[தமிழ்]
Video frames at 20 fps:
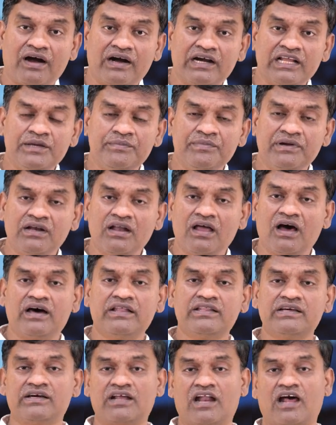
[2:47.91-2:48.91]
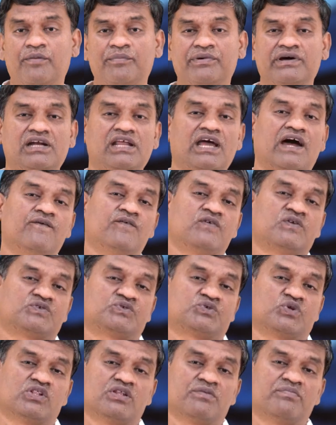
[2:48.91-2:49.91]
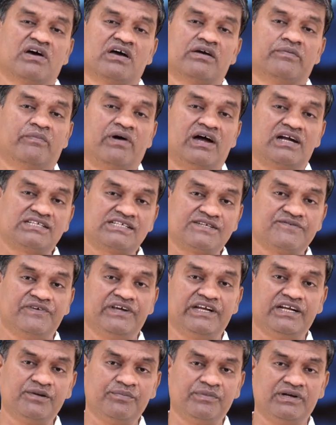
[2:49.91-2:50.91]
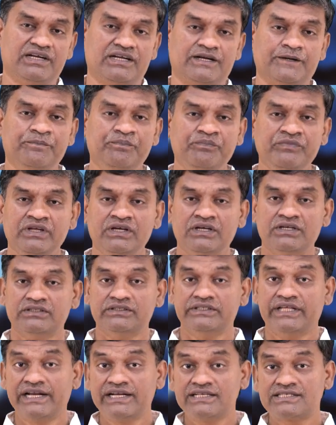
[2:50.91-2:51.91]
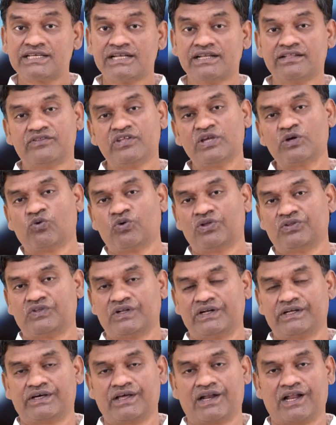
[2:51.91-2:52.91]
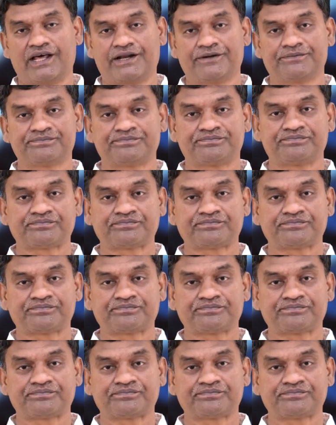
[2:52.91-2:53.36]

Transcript: ஆலயம் இல்லாத கிராமங்களை ஆண்டு சொந்தமாக மாற்ற வேண்டும் என்ற தரிசனத்தை கொடுத்திருக்கிறார்